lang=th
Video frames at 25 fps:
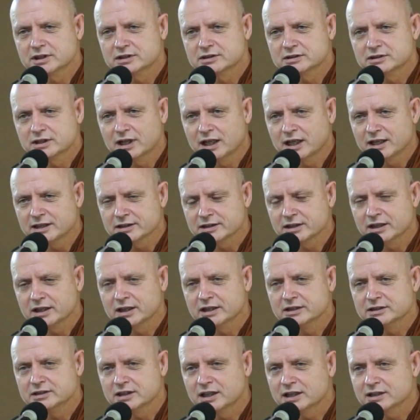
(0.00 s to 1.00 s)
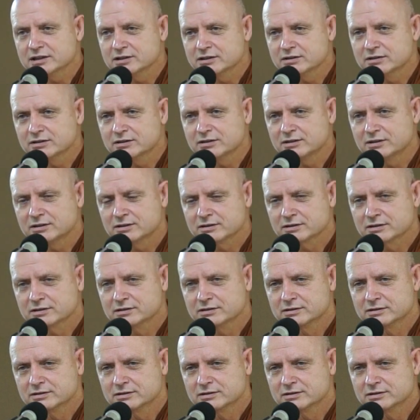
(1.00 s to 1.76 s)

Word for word: งด้านในด้านนอก